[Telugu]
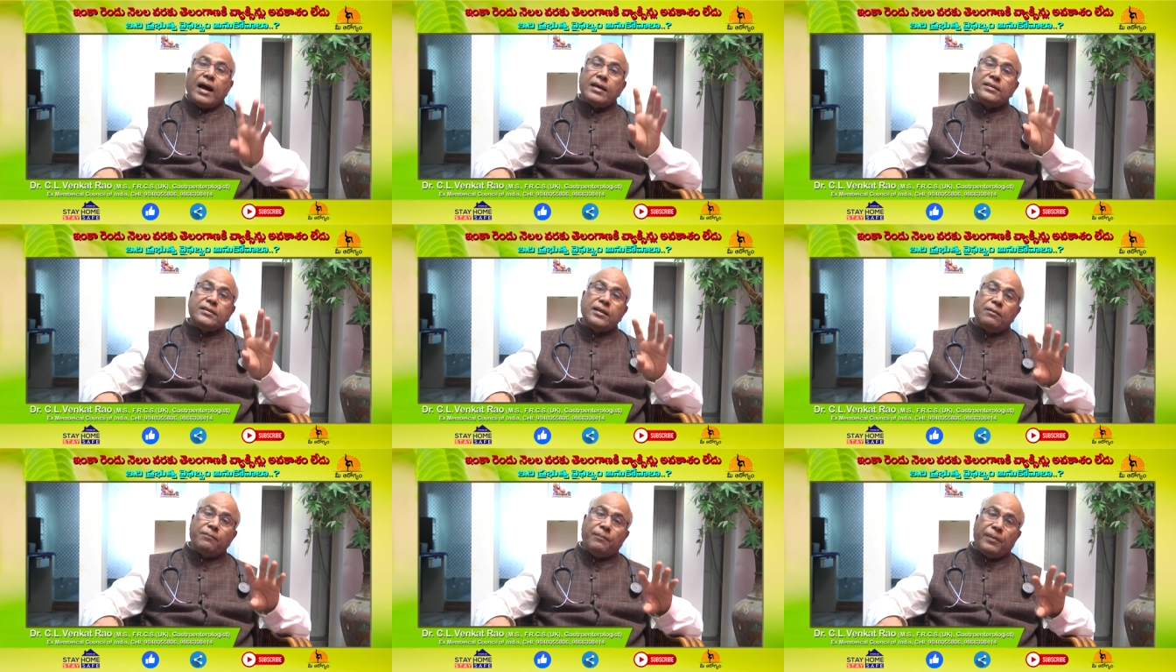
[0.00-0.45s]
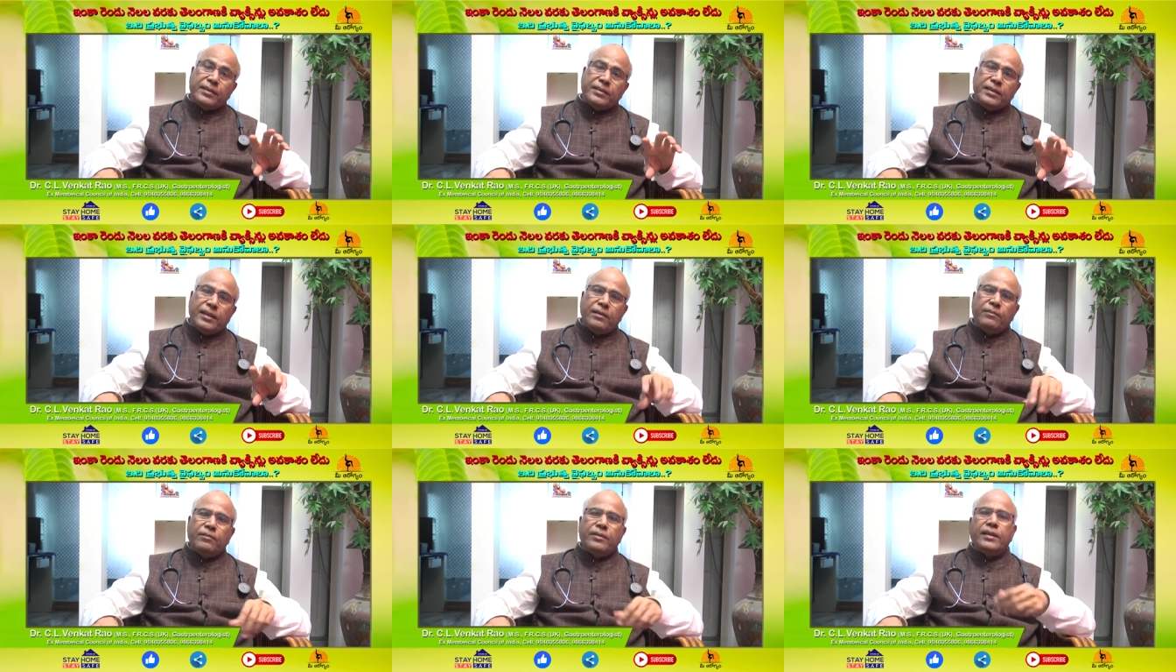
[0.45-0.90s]
అసలు
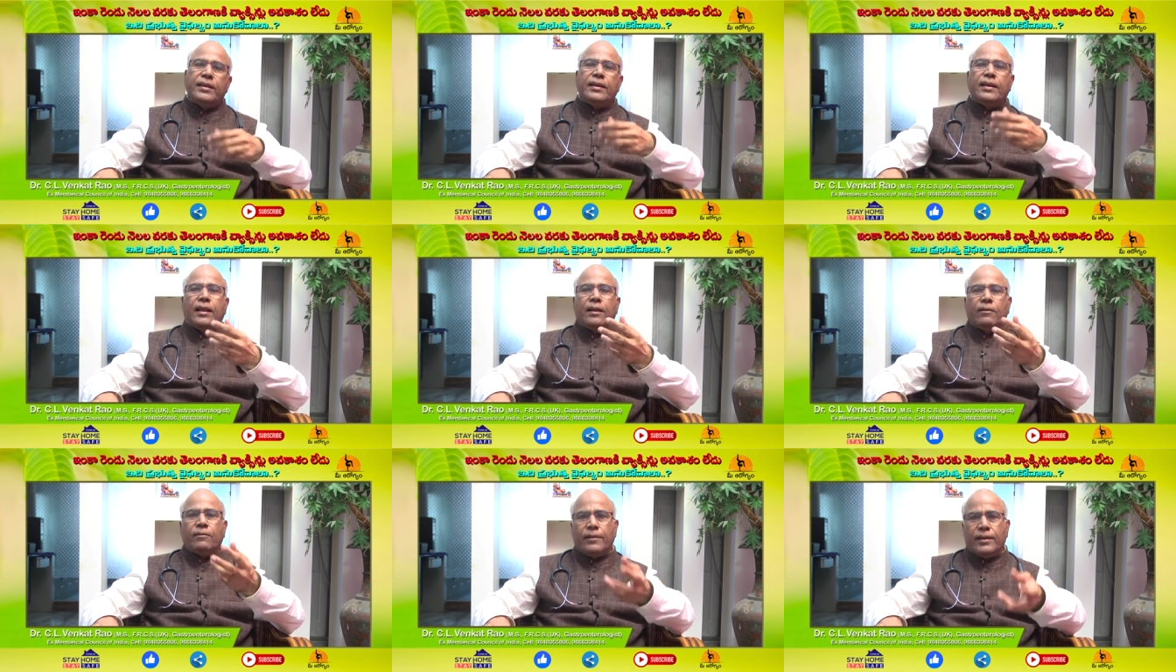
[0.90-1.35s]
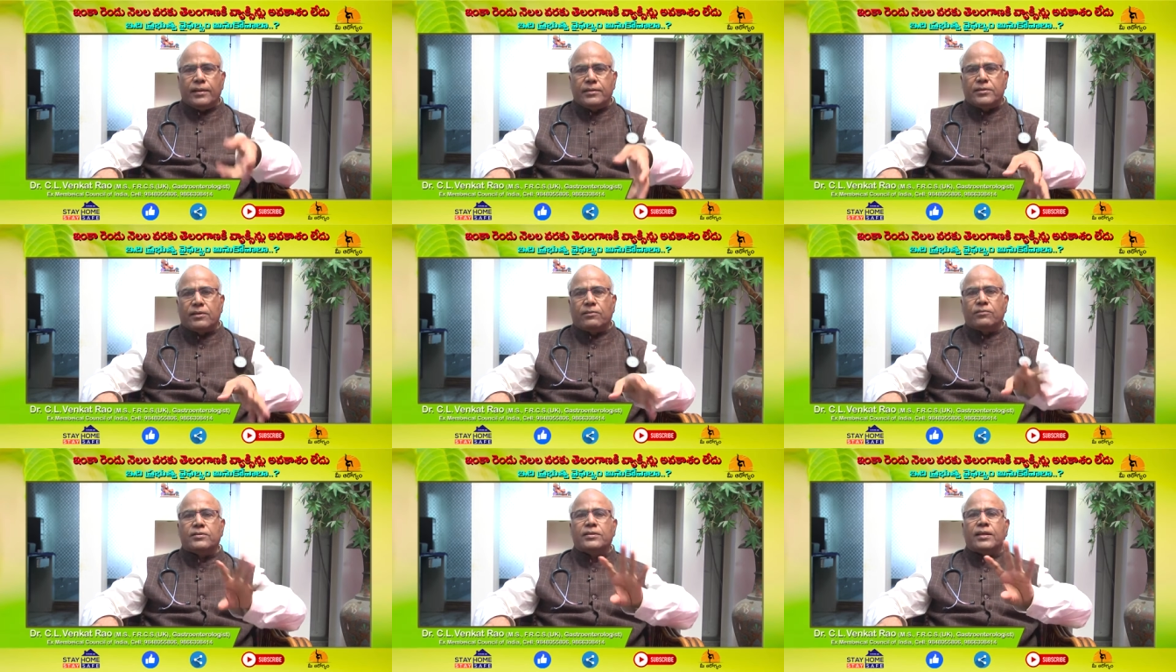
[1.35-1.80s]
పద్దెనిమిది నలభై
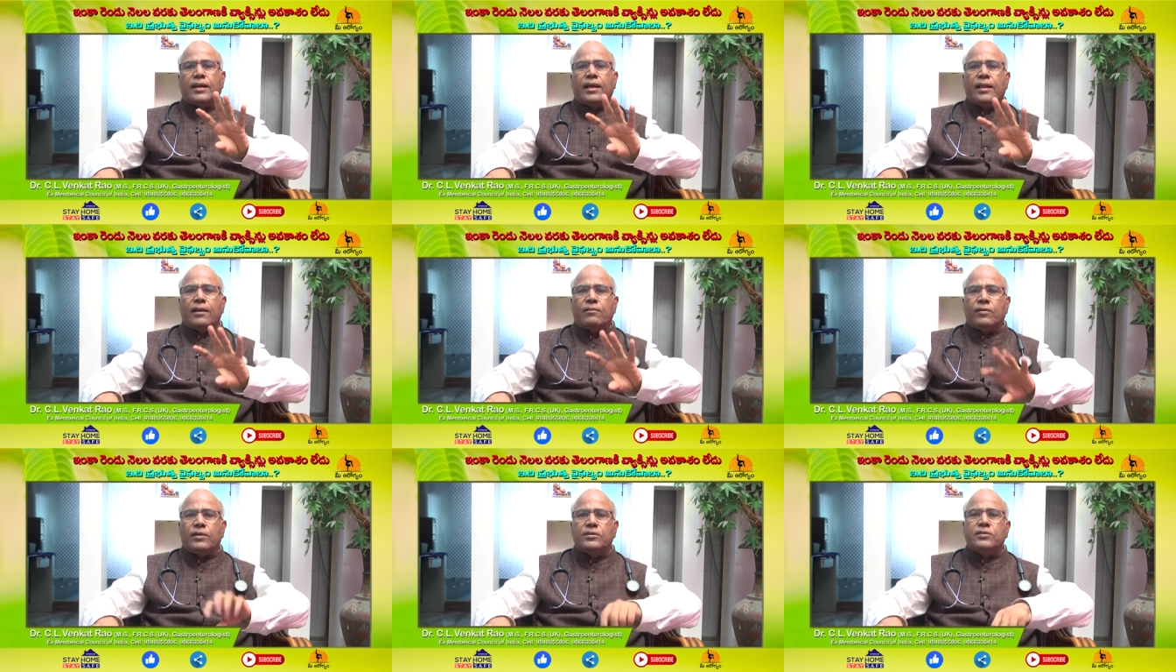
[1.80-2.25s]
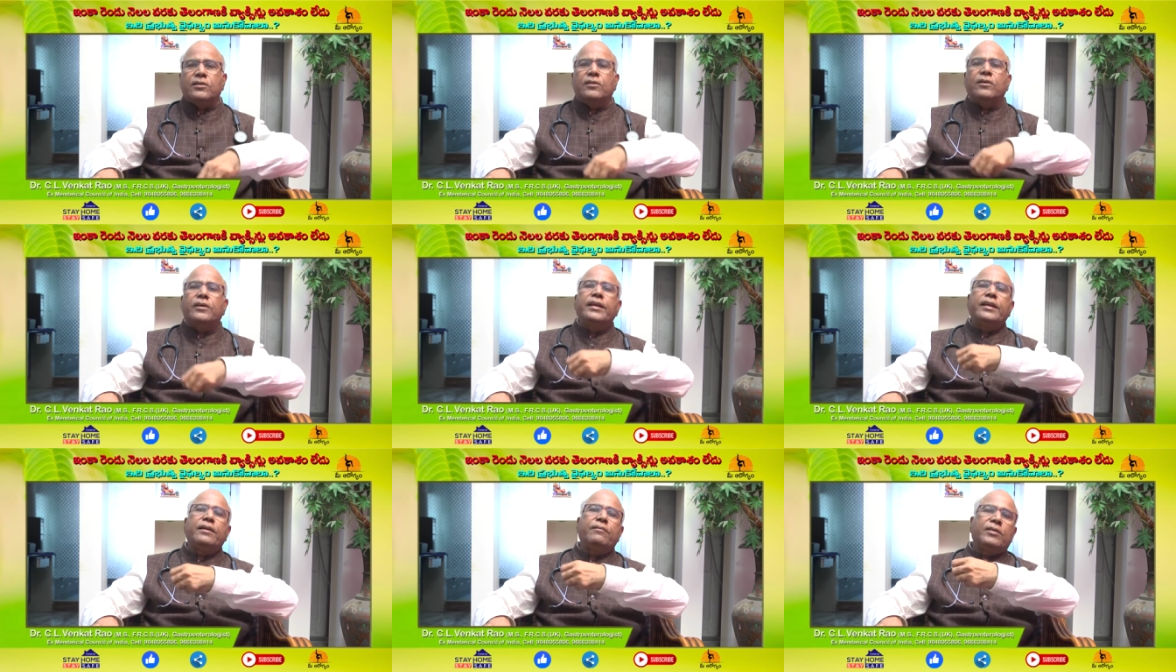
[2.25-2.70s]
సంవత్సరాల
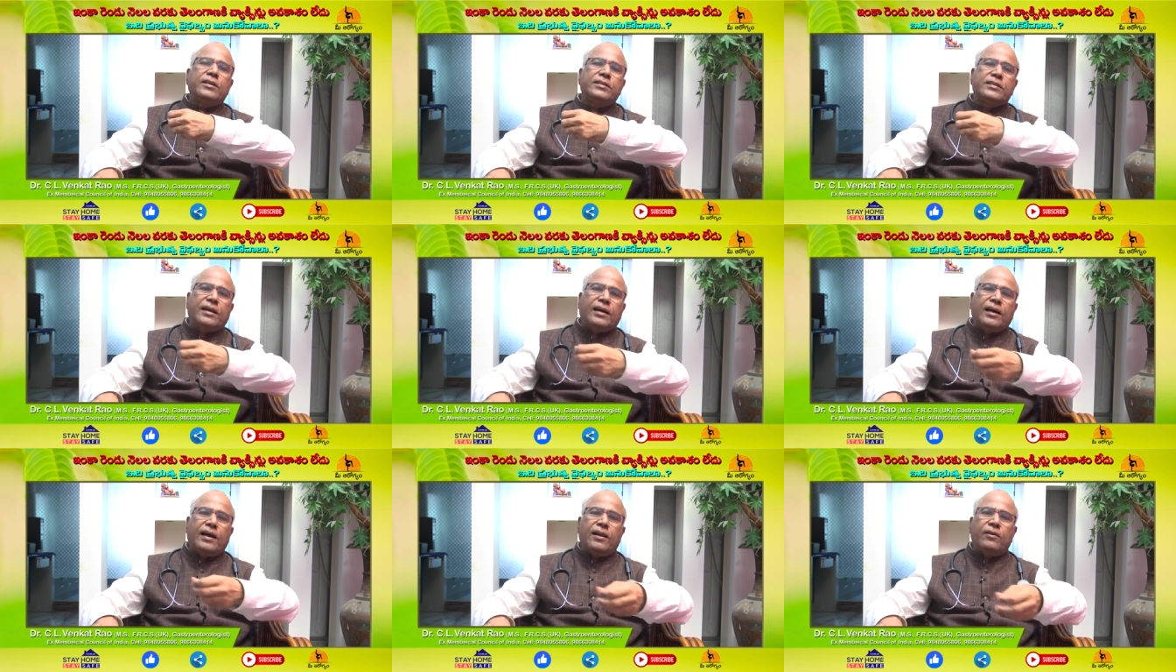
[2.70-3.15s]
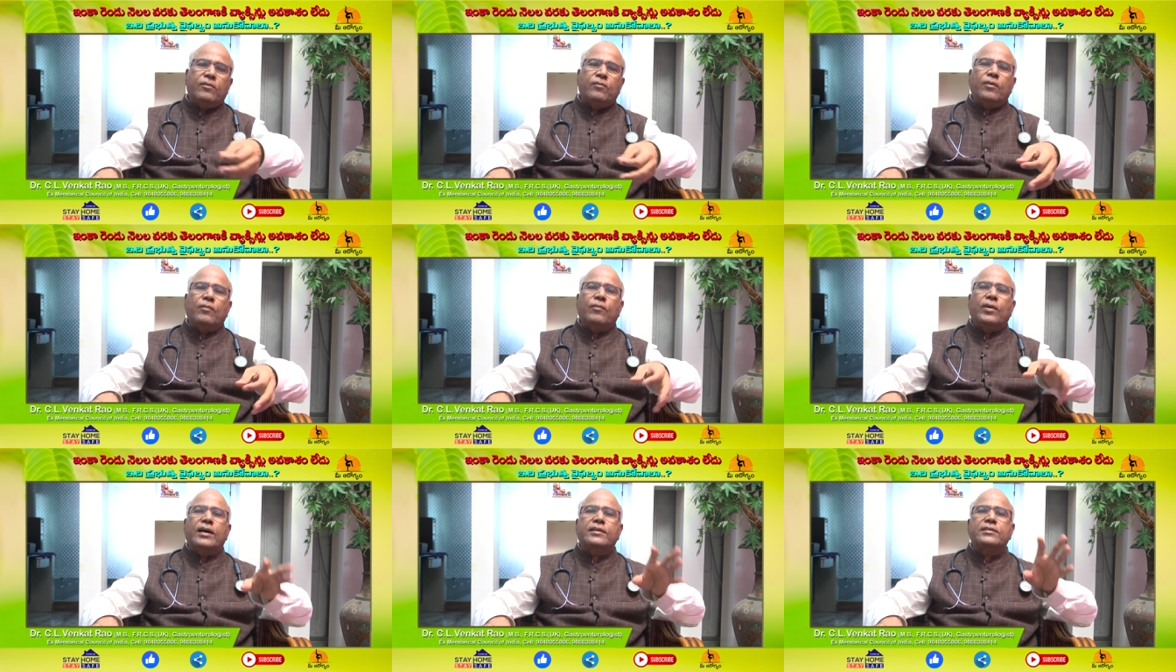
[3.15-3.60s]
మధ్యలో ఈ మధ్య
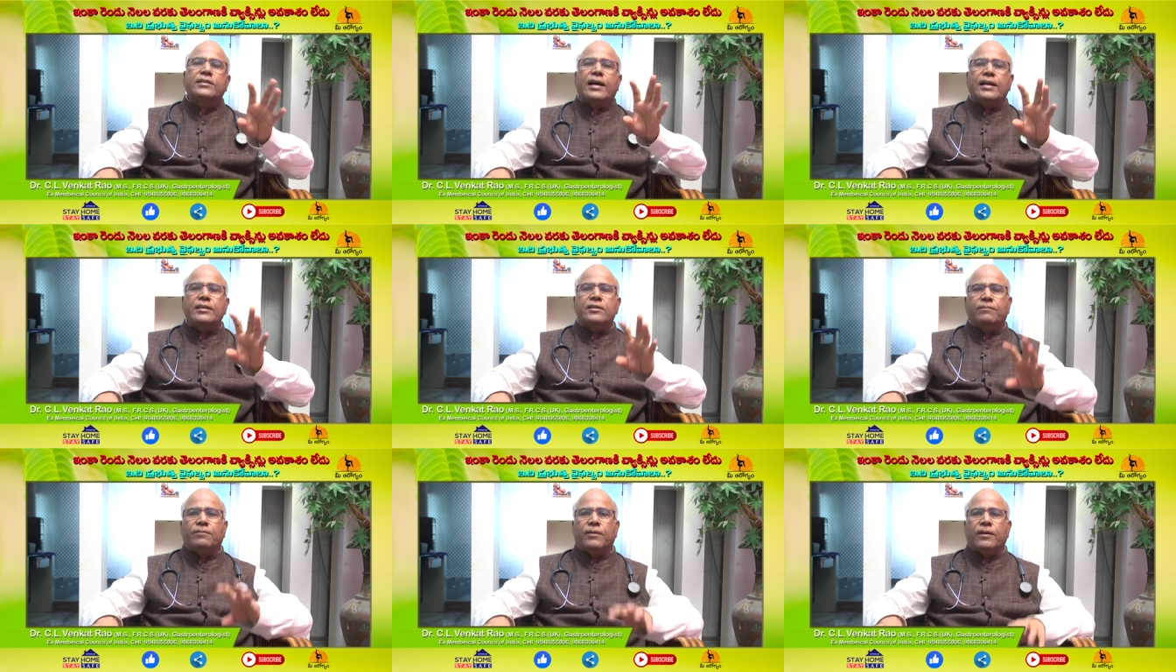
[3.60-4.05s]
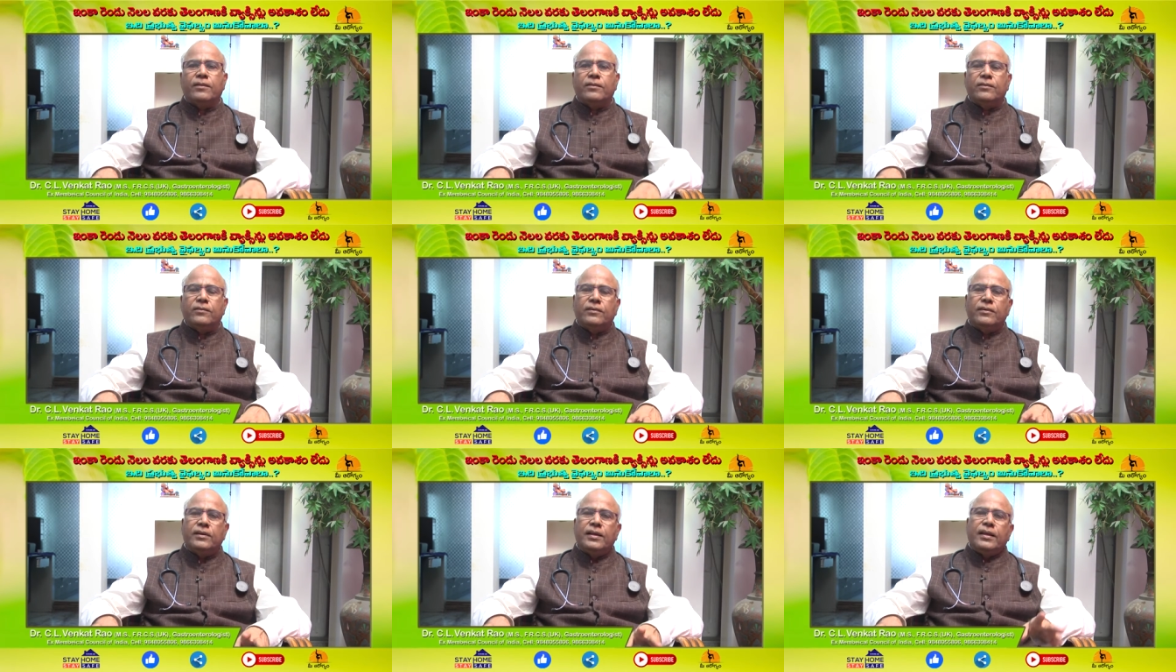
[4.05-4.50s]
కాలంలో మాకు సాధ్యపడదు